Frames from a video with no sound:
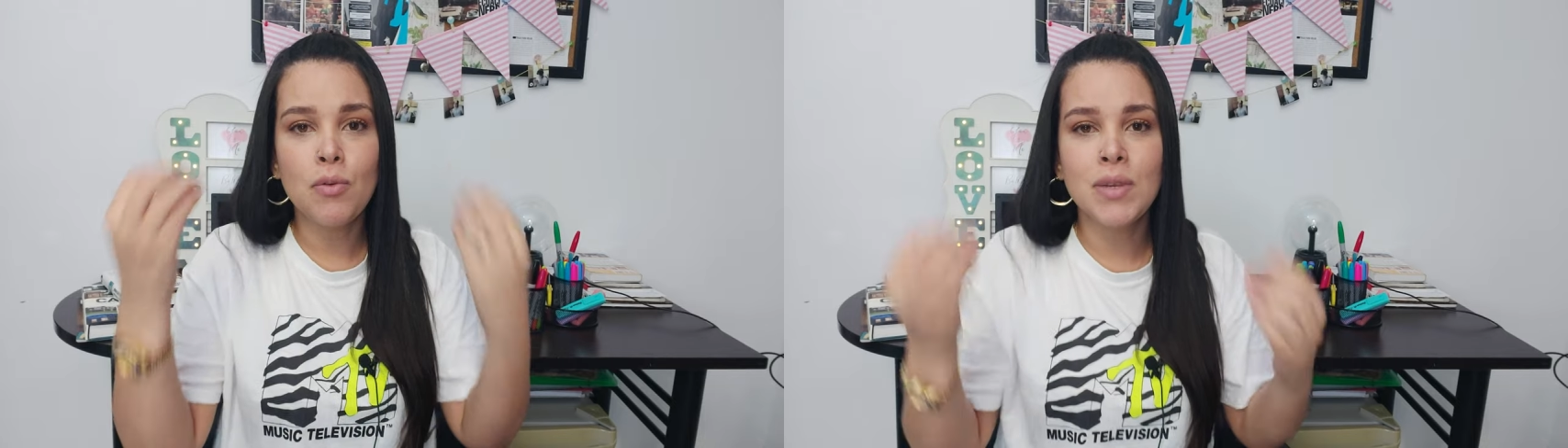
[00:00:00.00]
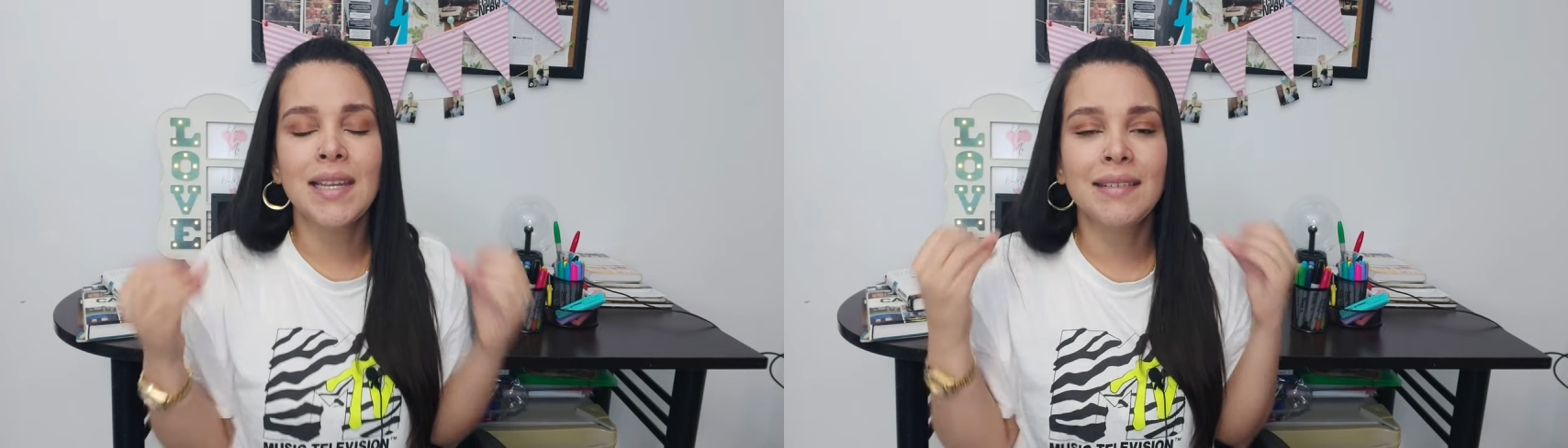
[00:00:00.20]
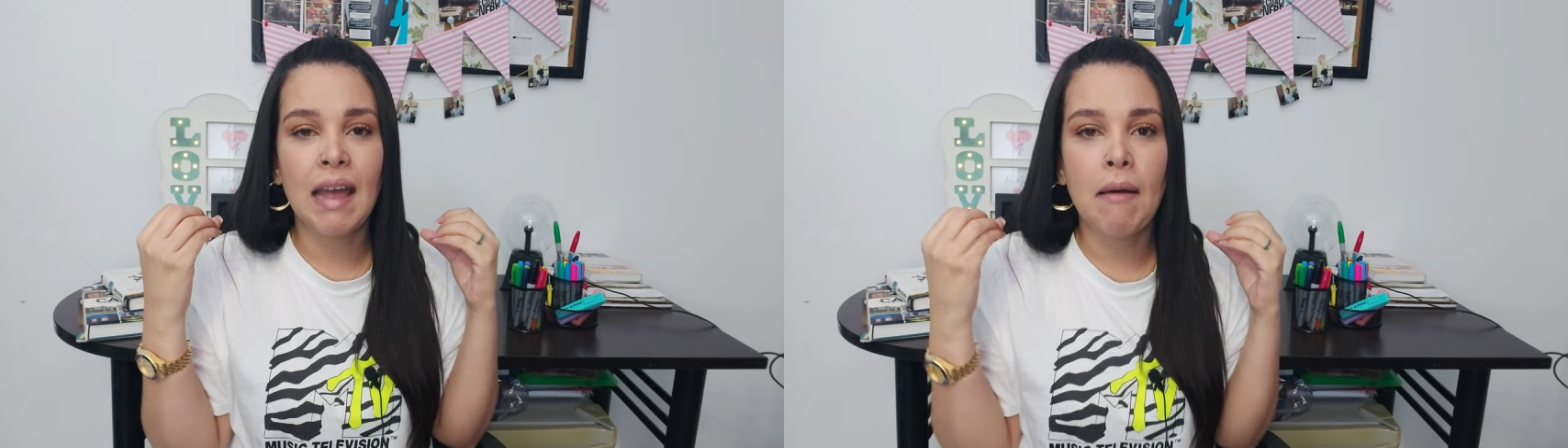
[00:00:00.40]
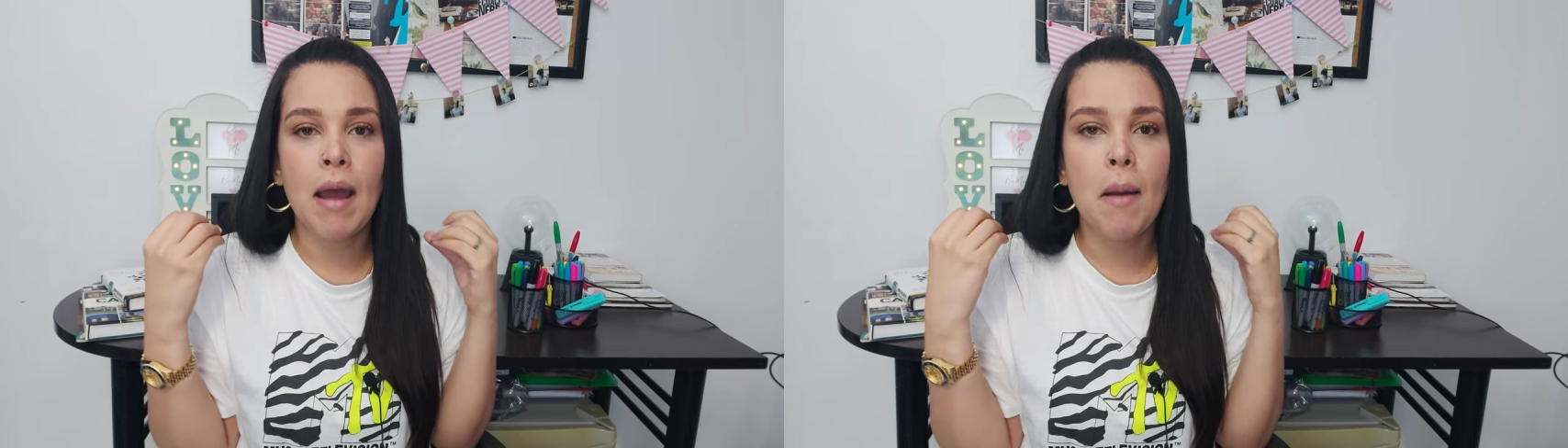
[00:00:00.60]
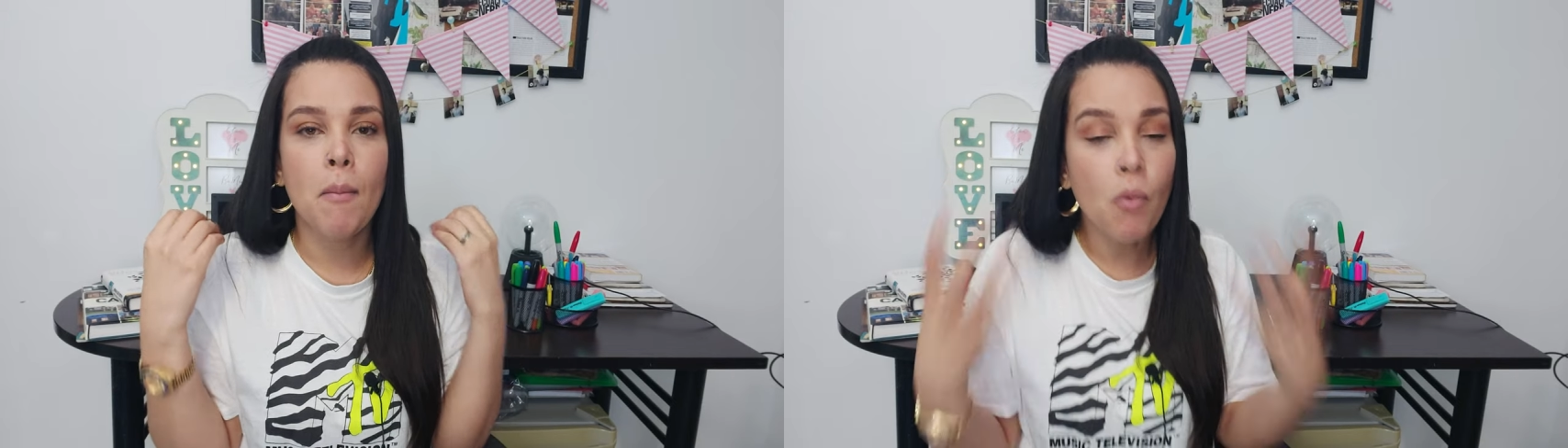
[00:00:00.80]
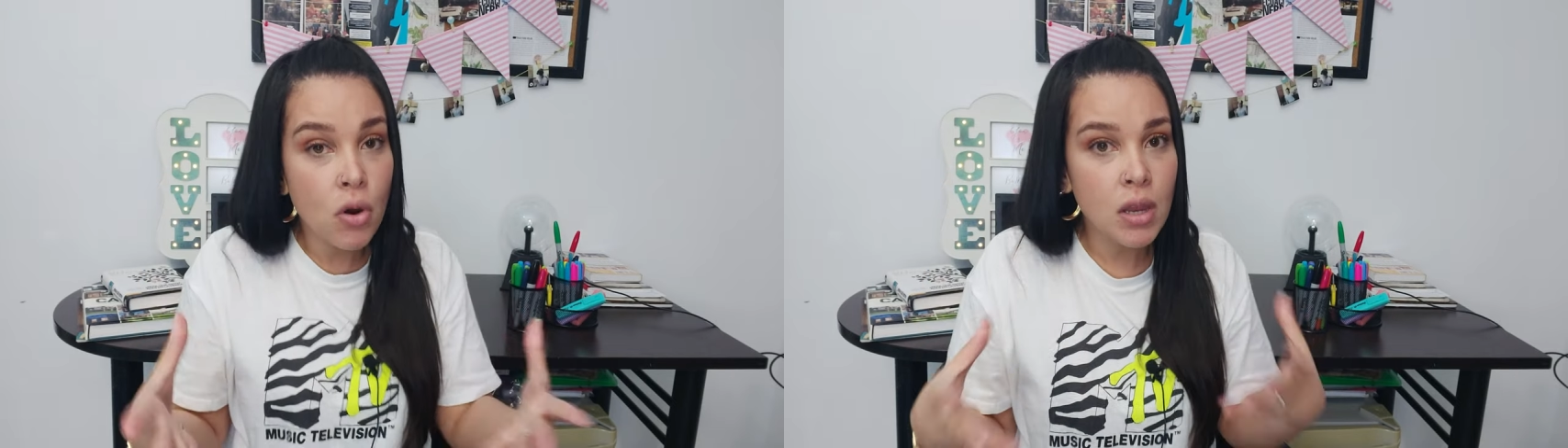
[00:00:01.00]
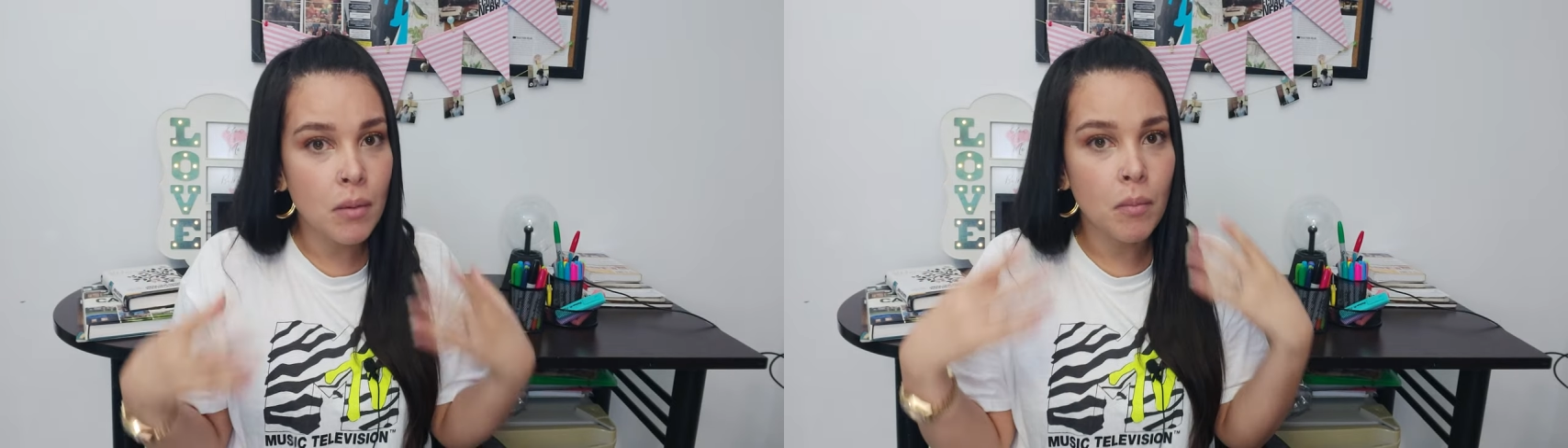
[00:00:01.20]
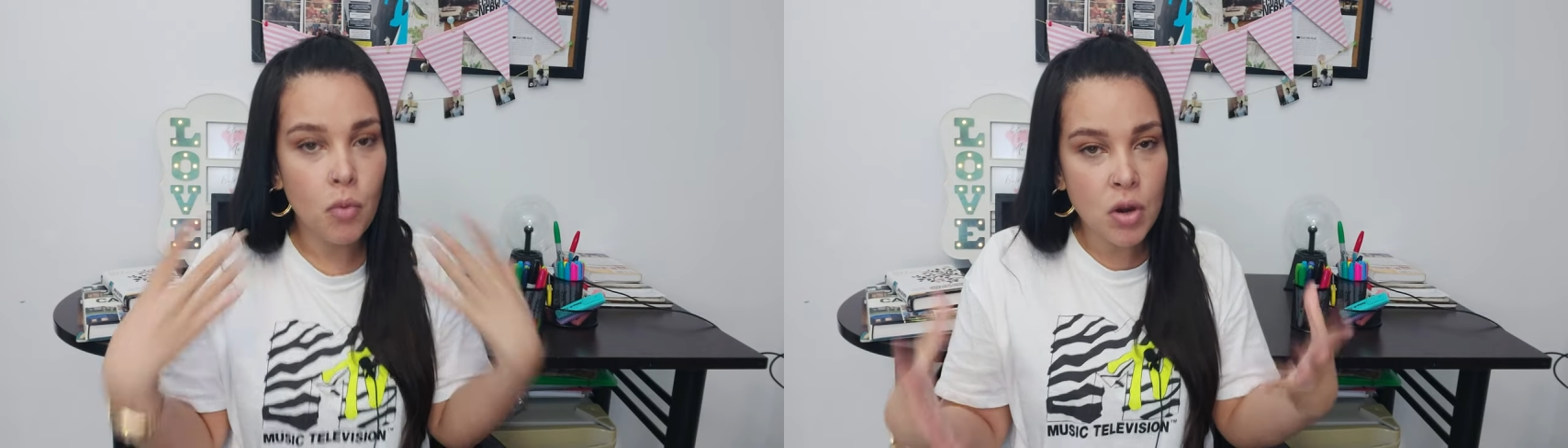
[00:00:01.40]
uña estaba
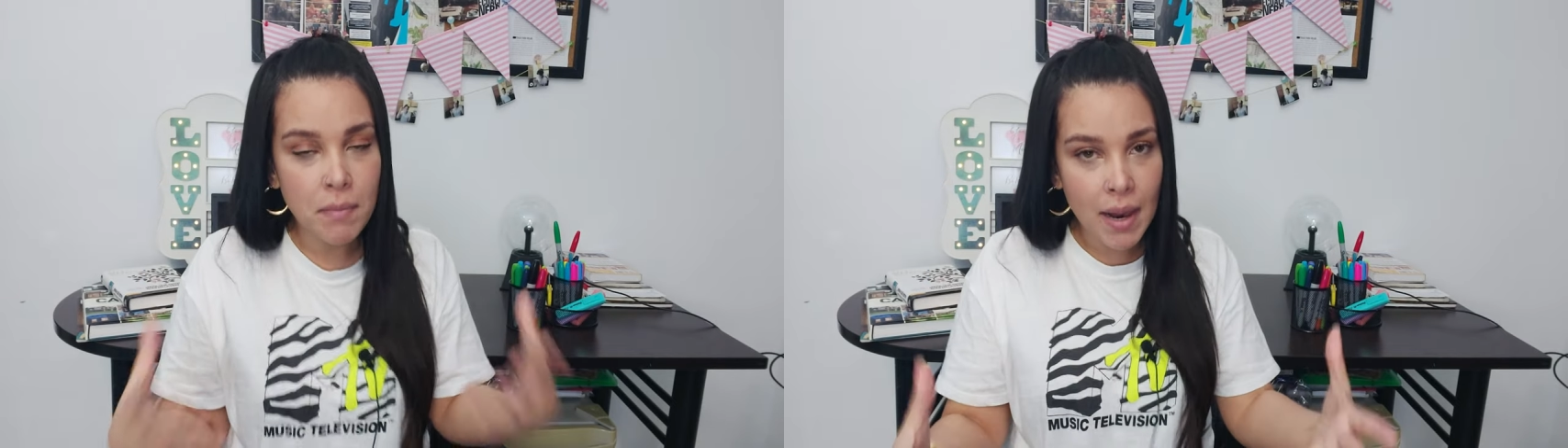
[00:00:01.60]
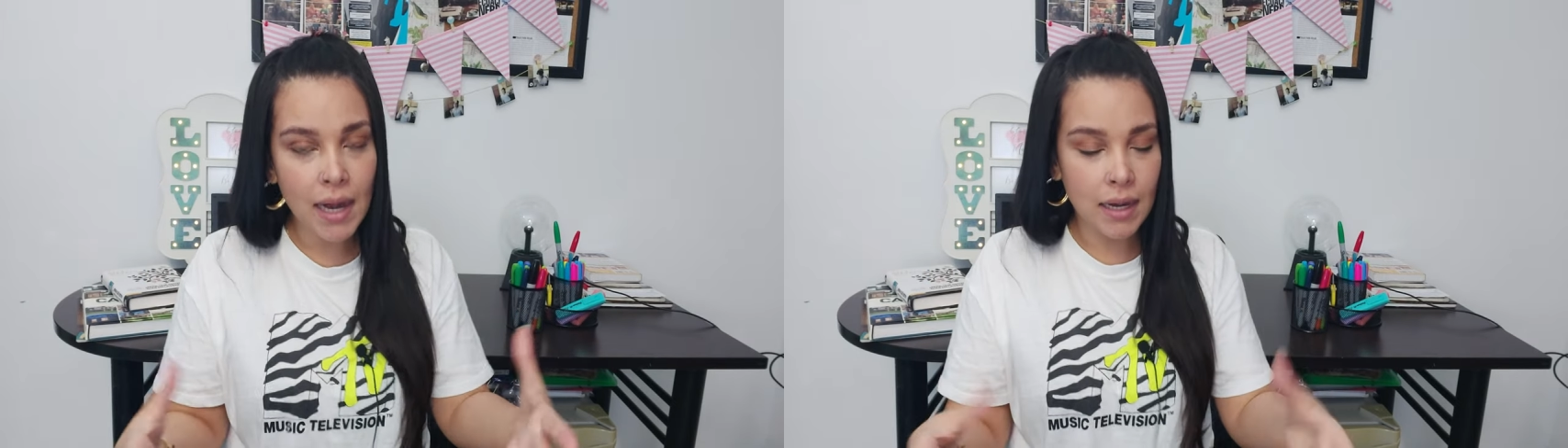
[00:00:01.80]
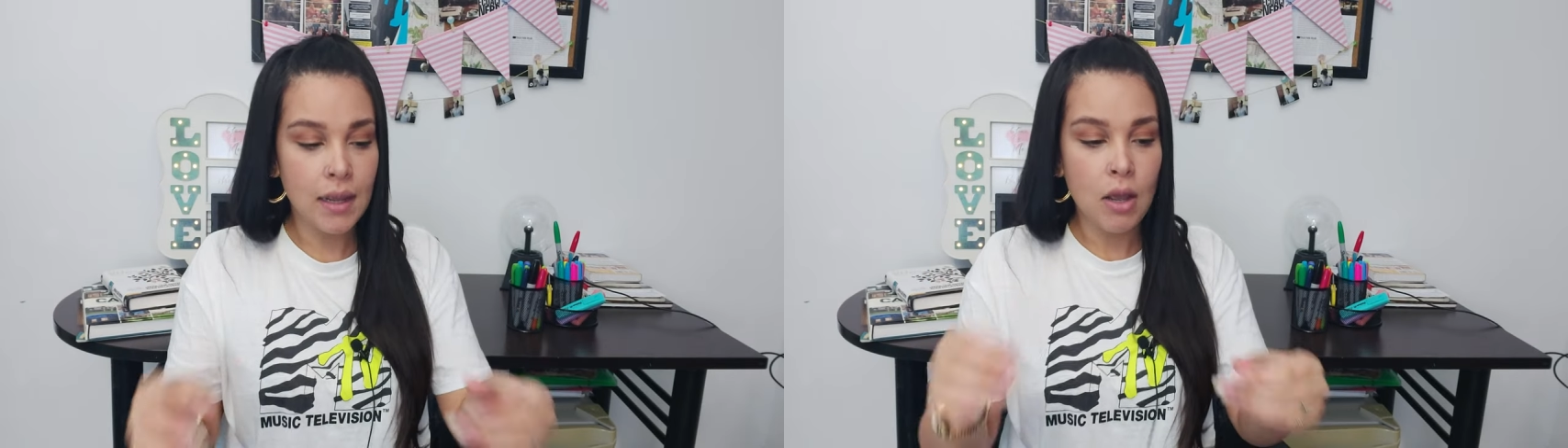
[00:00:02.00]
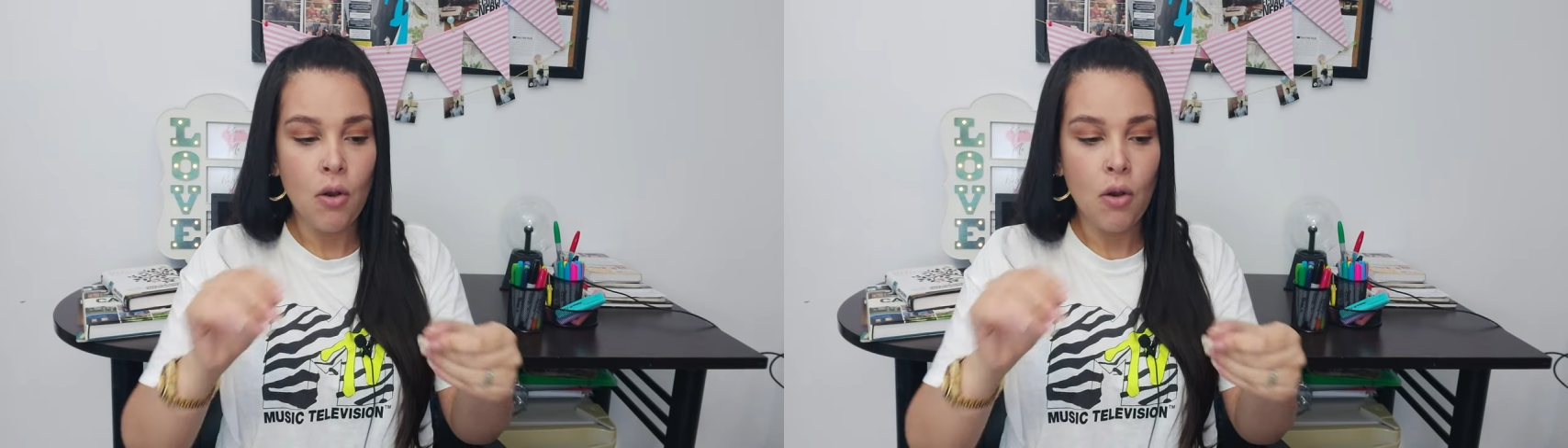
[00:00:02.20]
muy, muy mal.